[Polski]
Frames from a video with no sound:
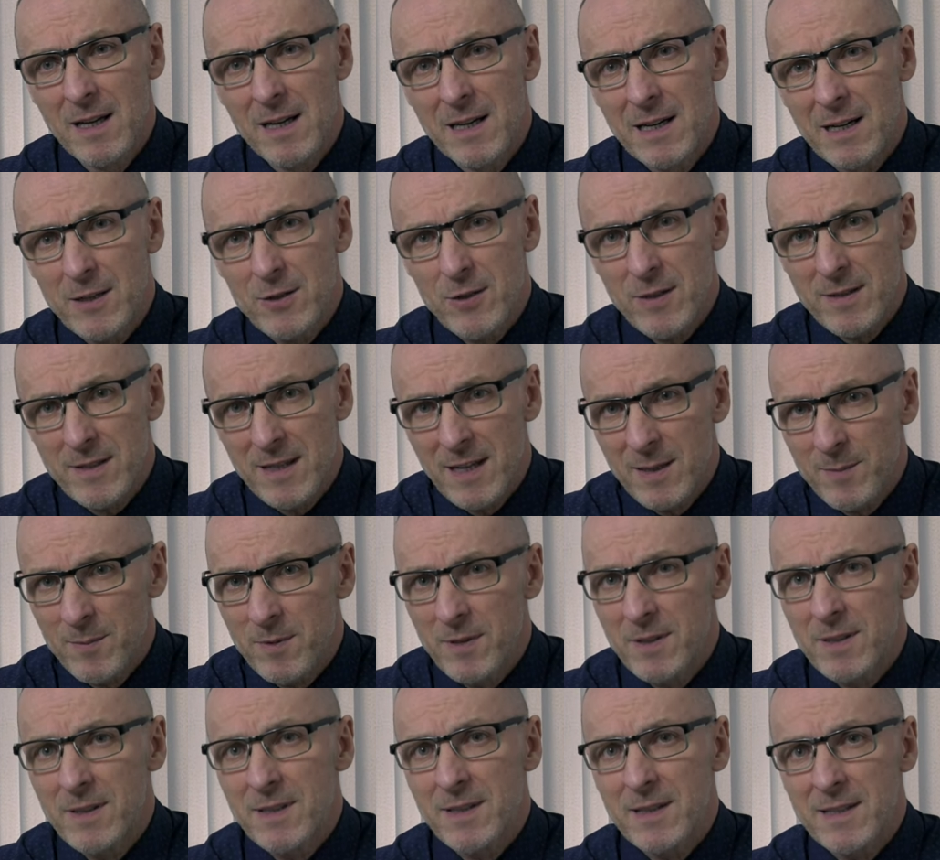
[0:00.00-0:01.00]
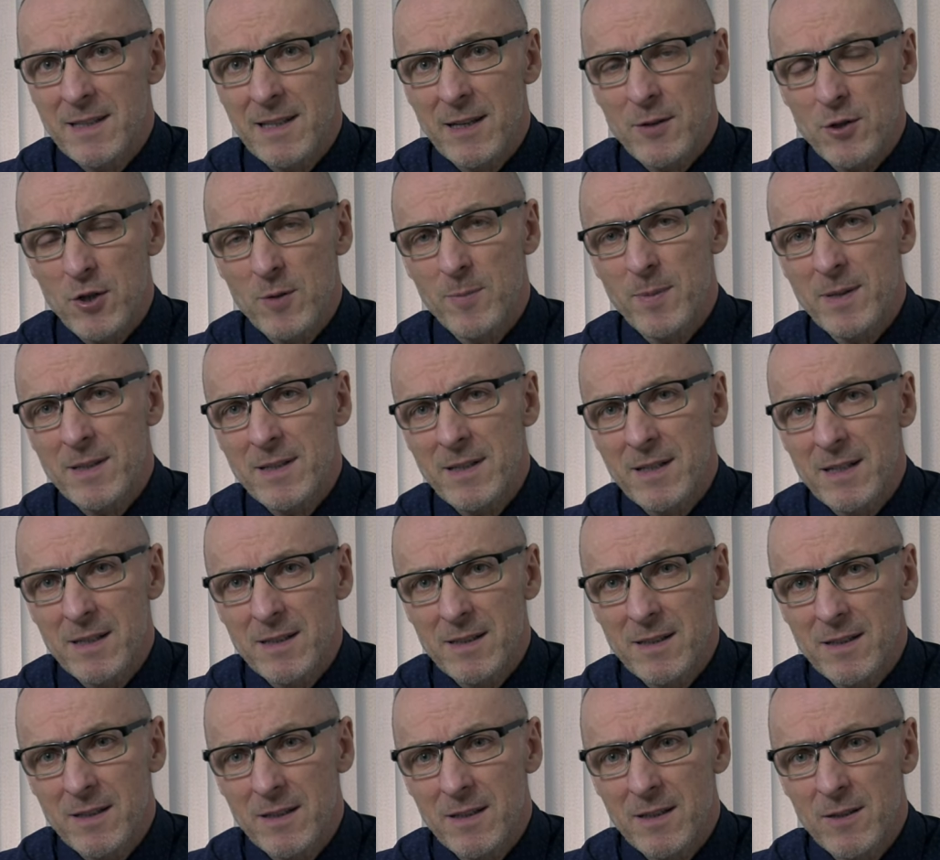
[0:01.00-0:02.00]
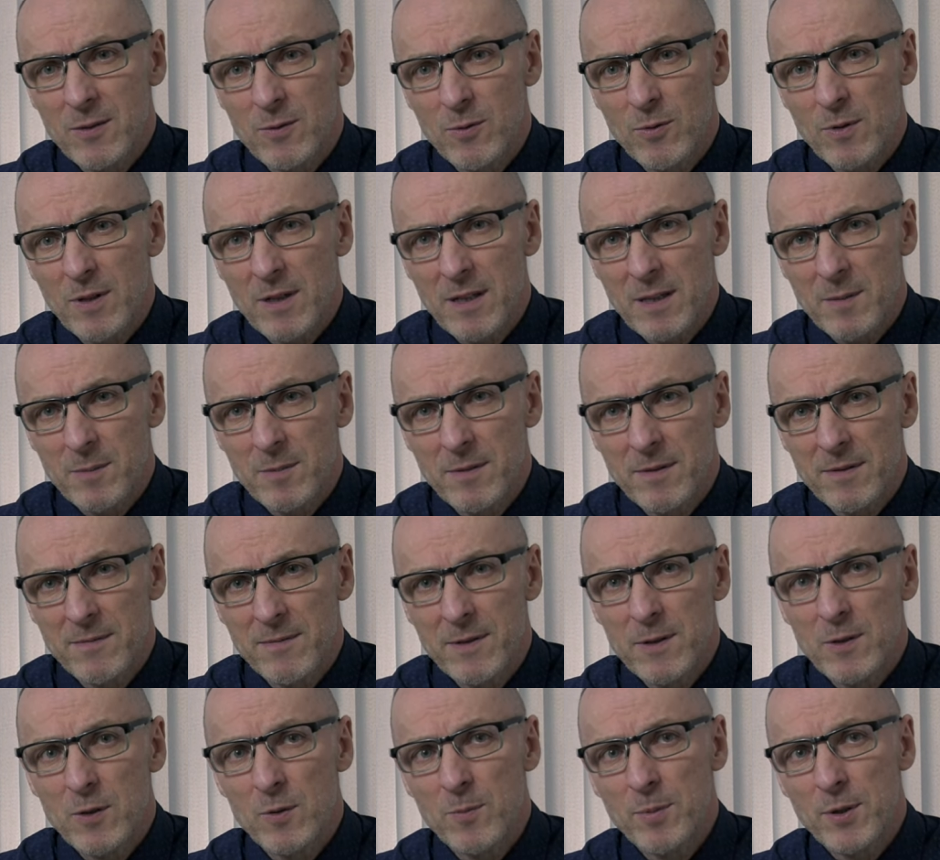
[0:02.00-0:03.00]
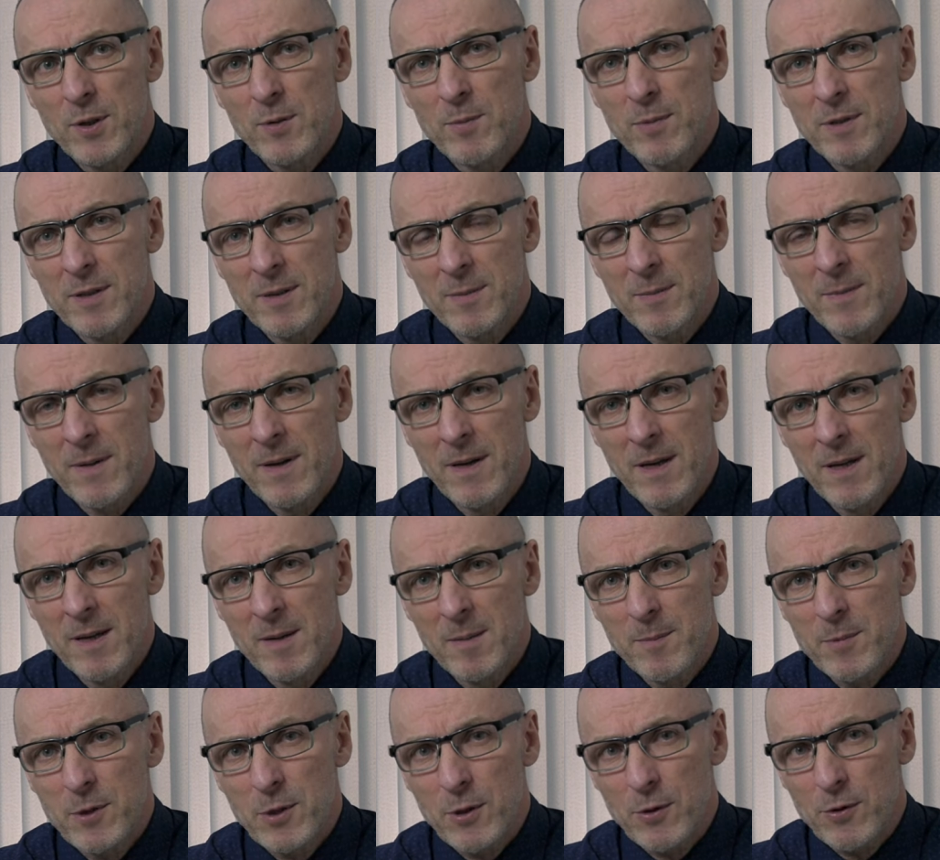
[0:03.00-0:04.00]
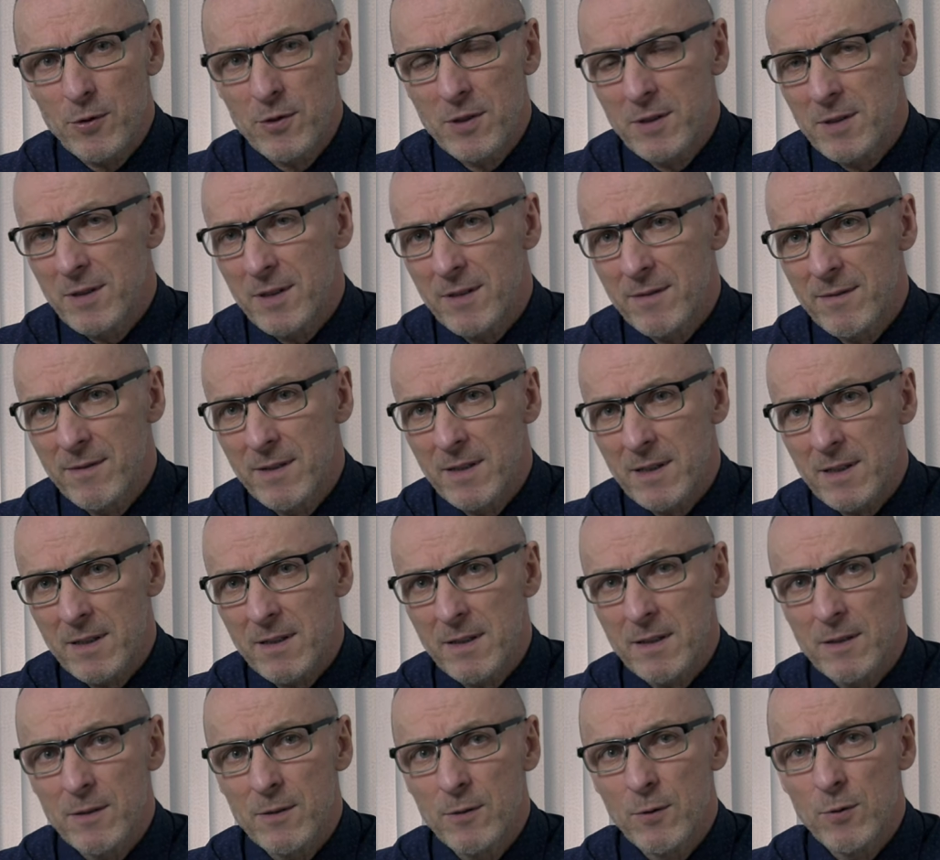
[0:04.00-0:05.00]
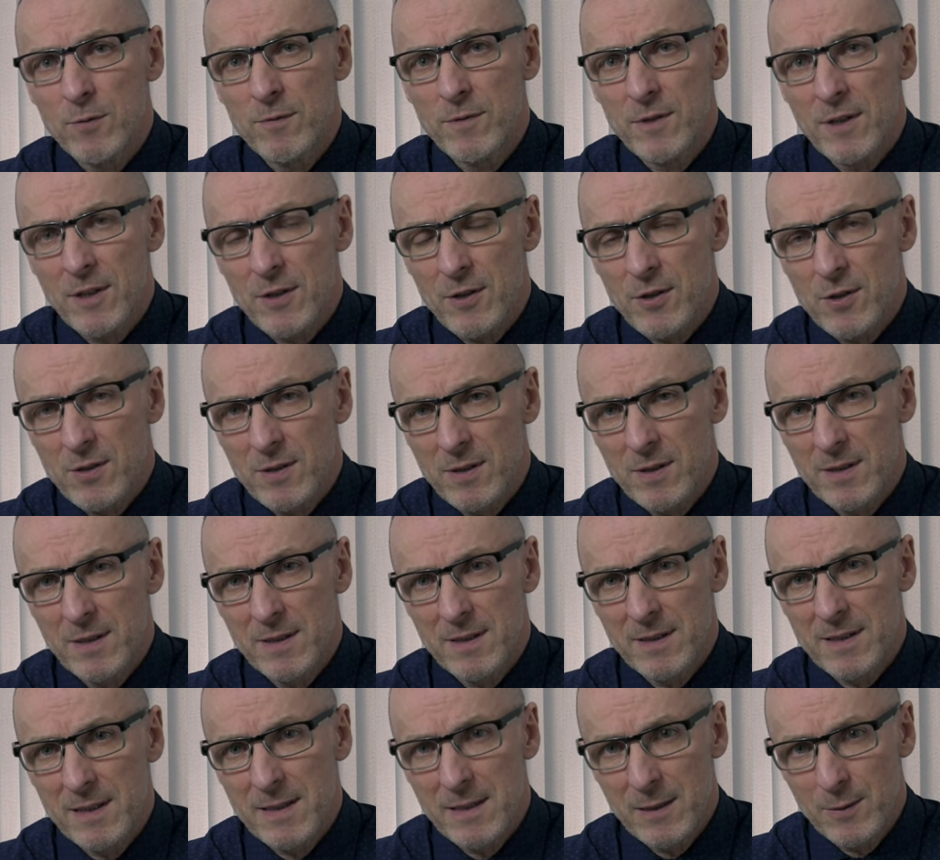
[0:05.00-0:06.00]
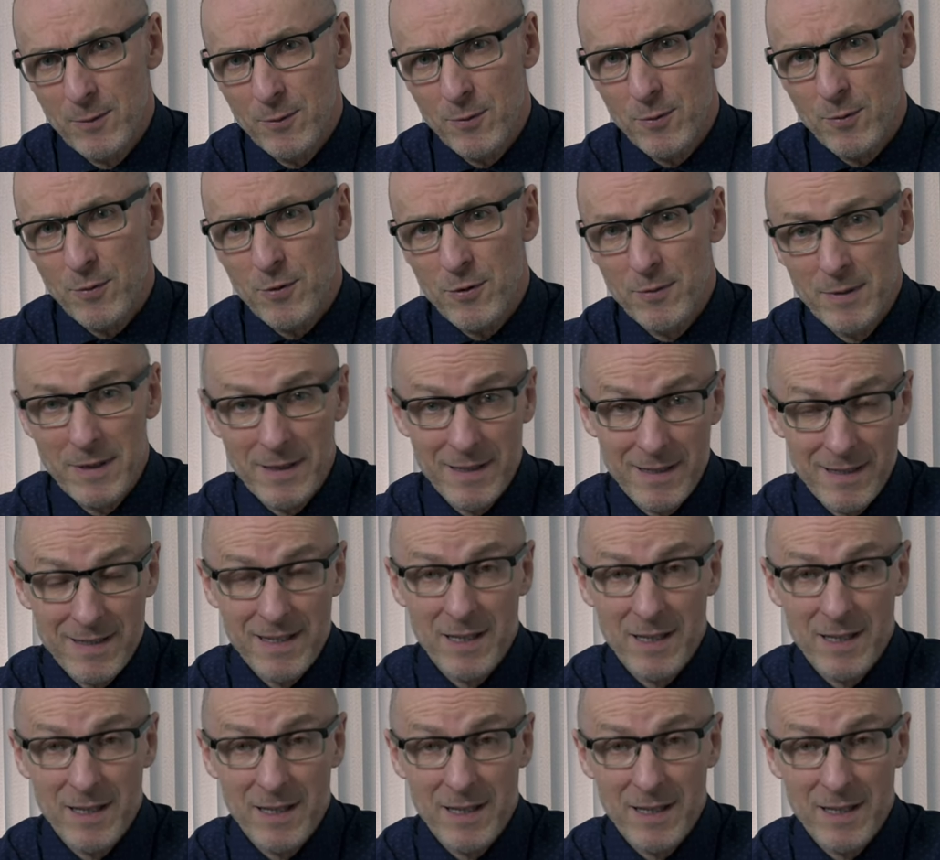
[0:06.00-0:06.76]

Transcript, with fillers: ale czasami starsze pacjentki, które jakby widzą problem przerośniętych warg, również e, decydują się na ten